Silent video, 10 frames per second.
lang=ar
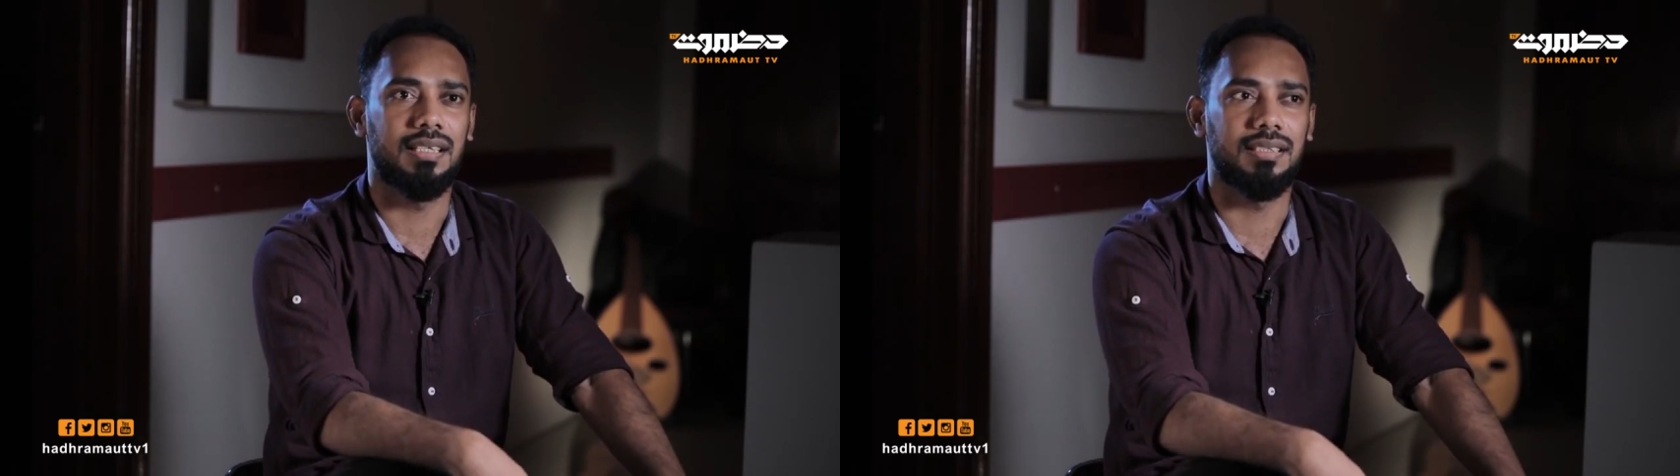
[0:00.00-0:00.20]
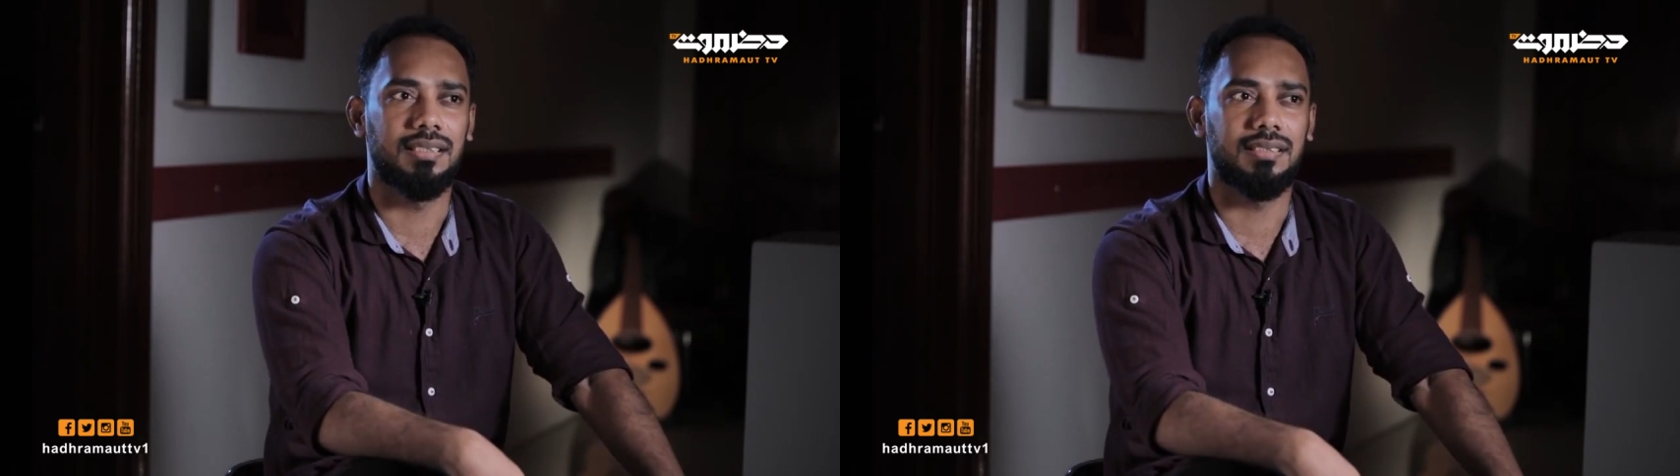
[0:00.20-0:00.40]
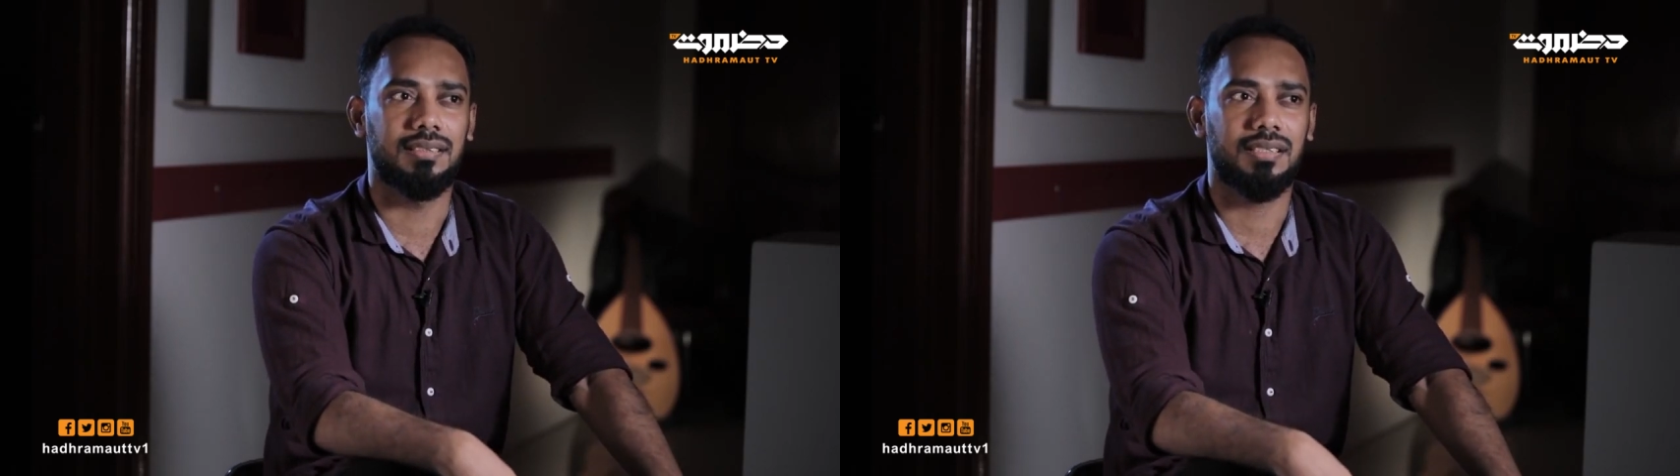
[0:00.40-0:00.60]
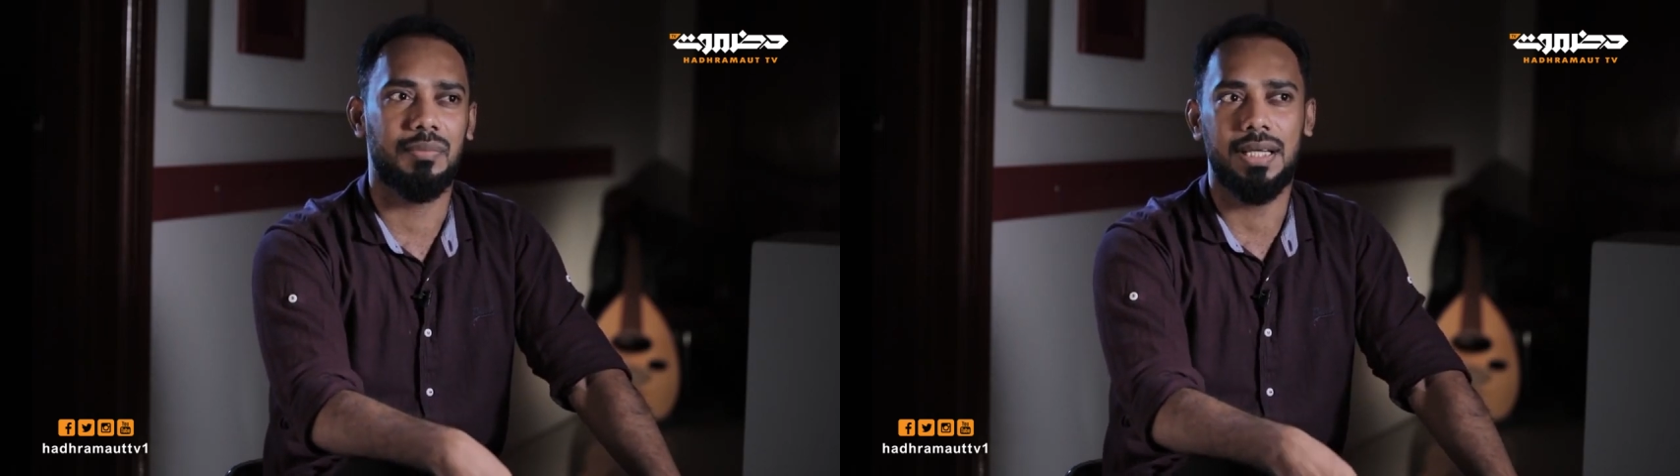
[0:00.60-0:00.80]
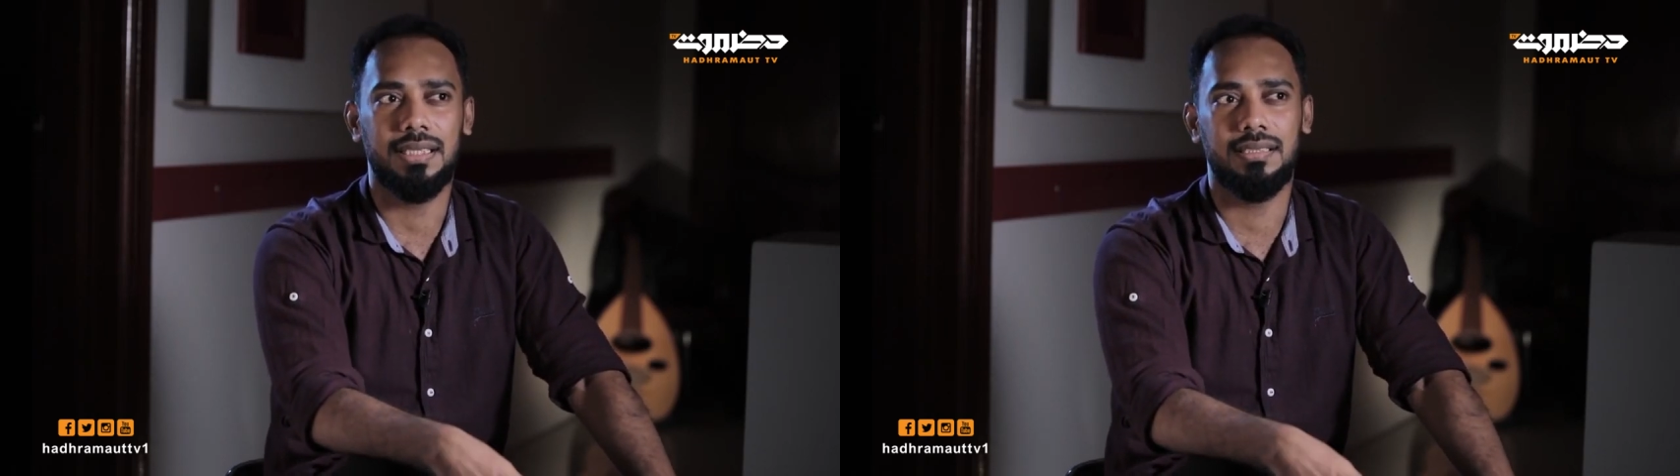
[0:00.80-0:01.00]
آه،
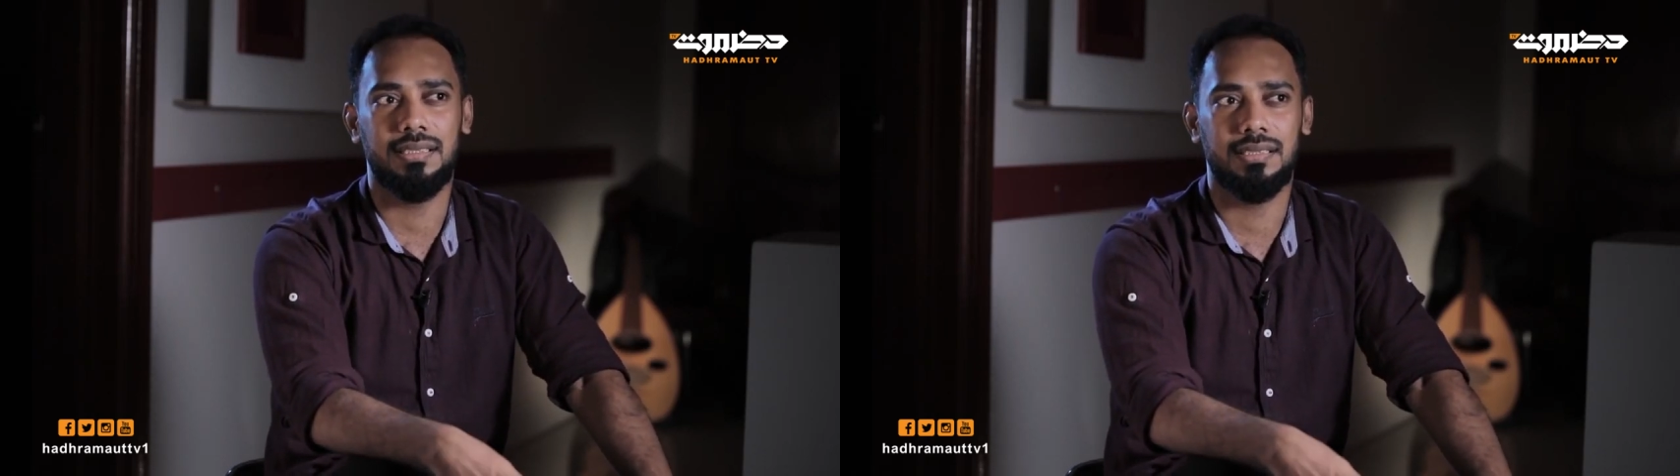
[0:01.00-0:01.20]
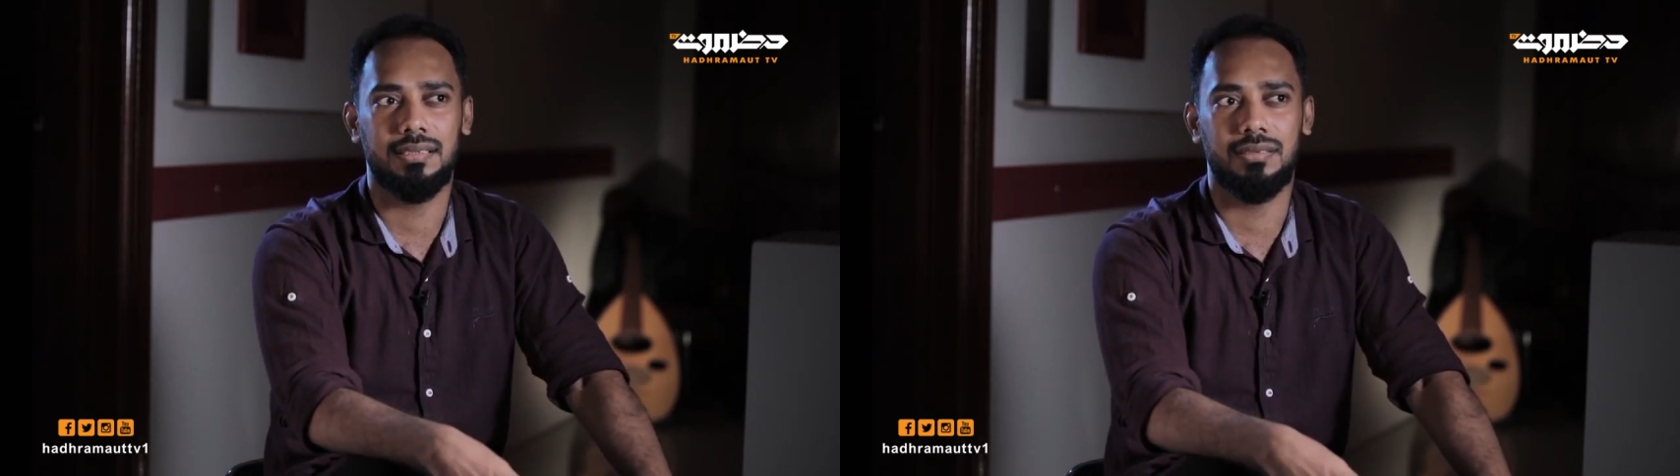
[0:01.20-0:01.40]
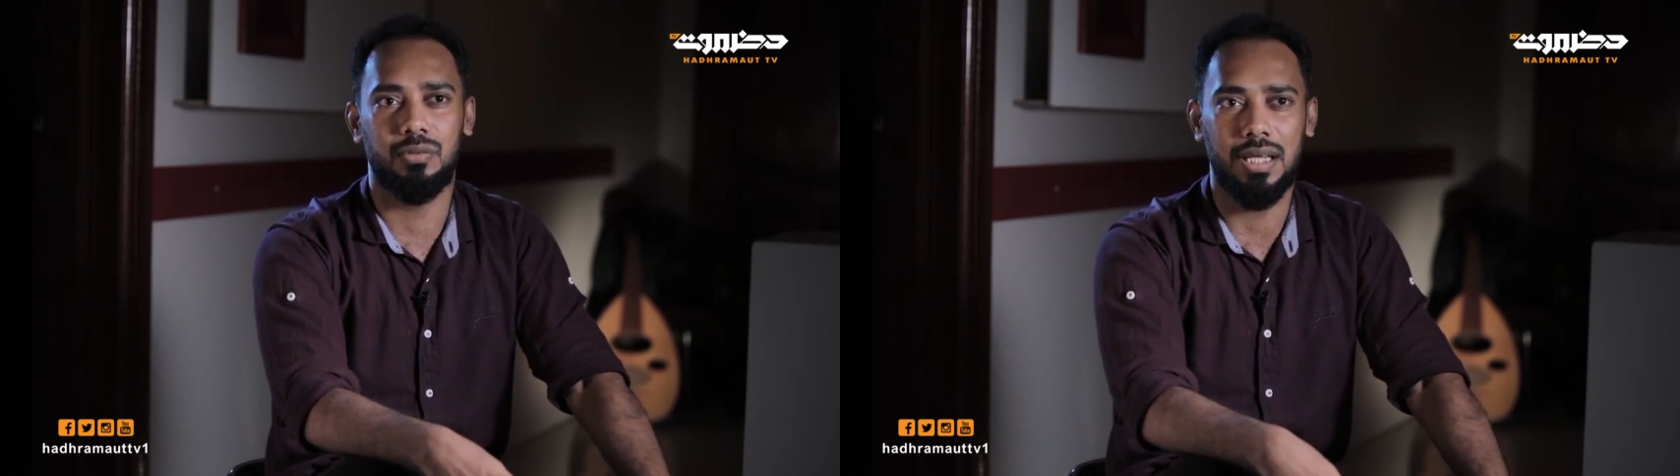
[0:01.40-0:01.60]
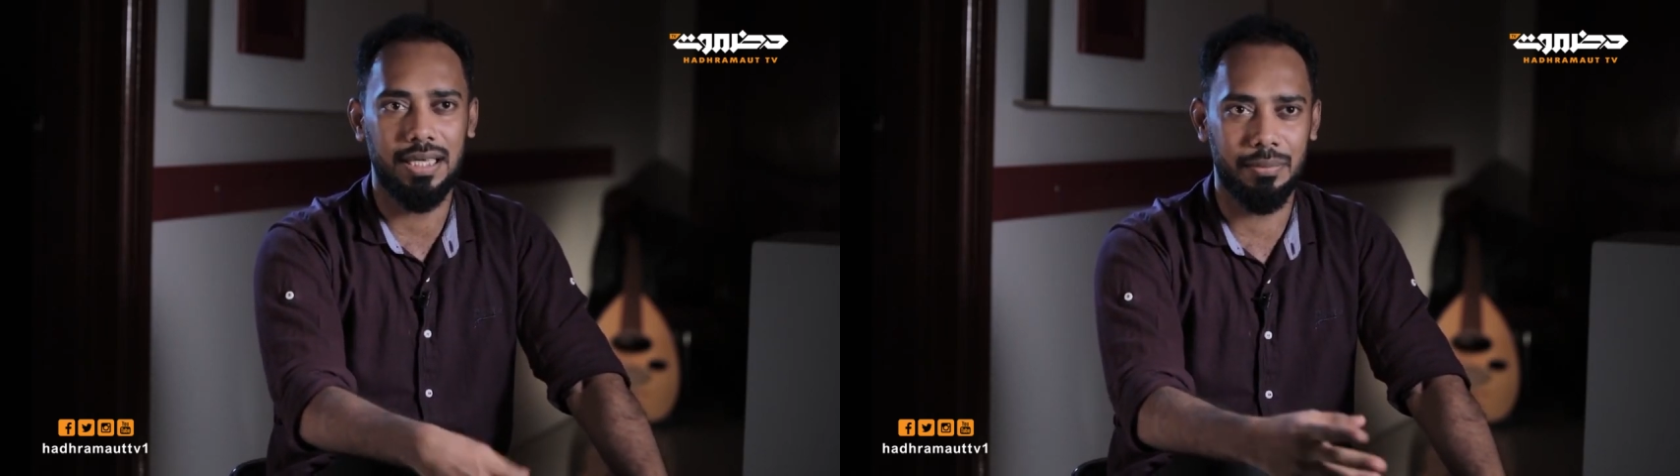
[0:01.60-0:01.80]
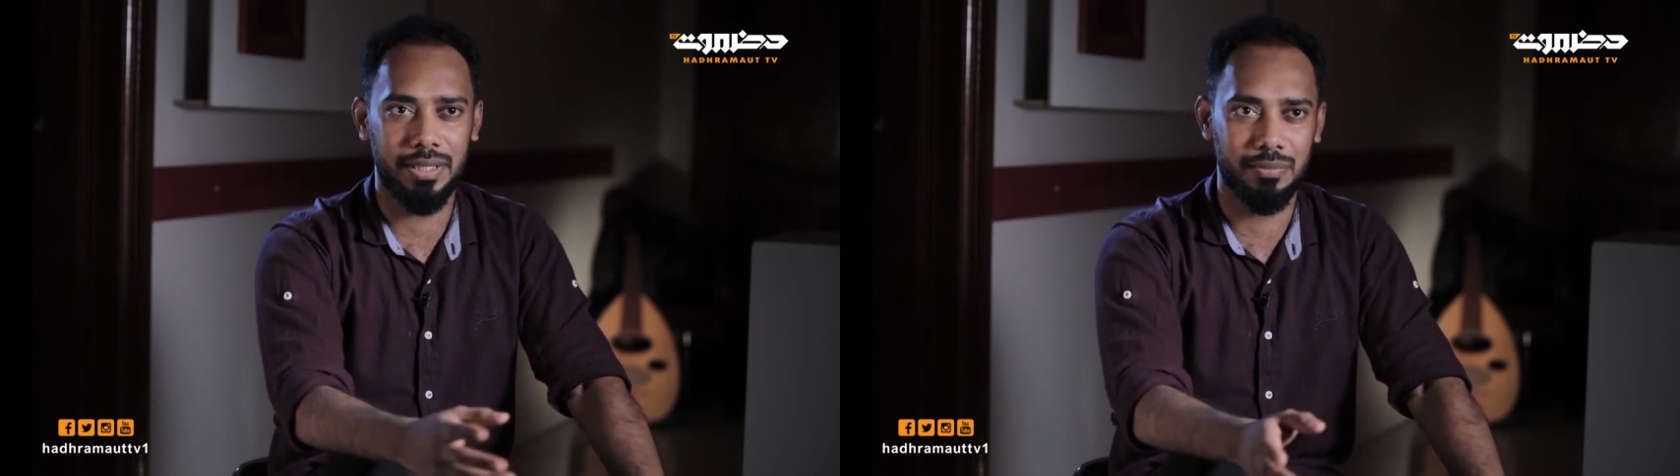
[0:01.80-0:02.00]
طبعا
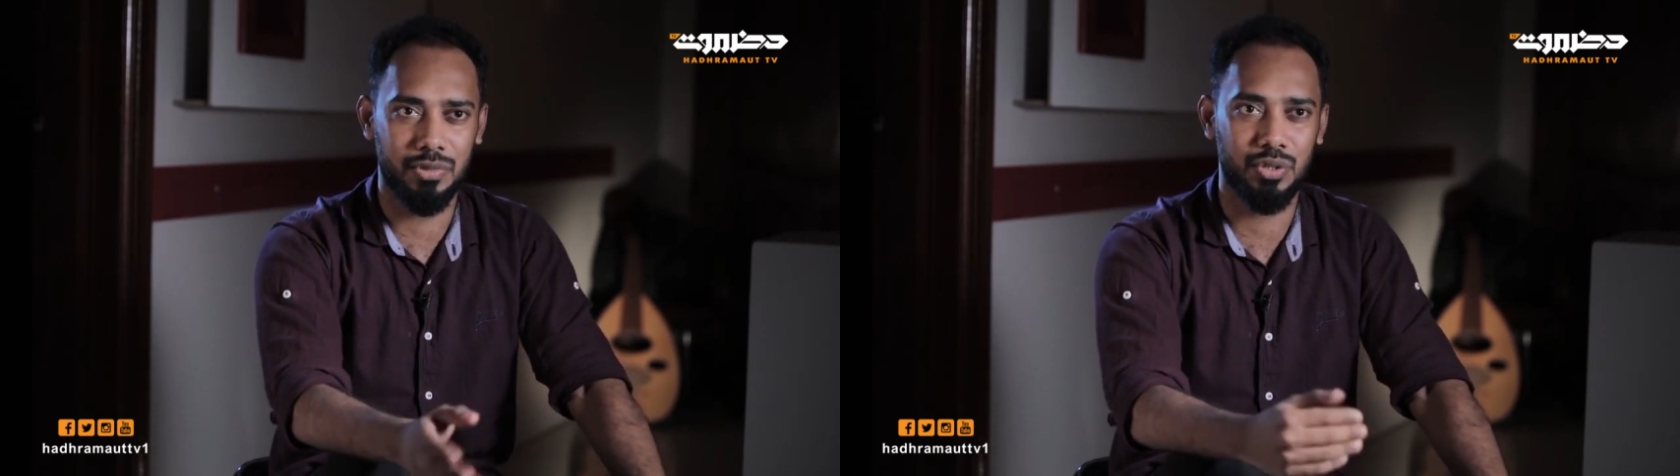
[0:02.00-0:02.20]
وعلمنا من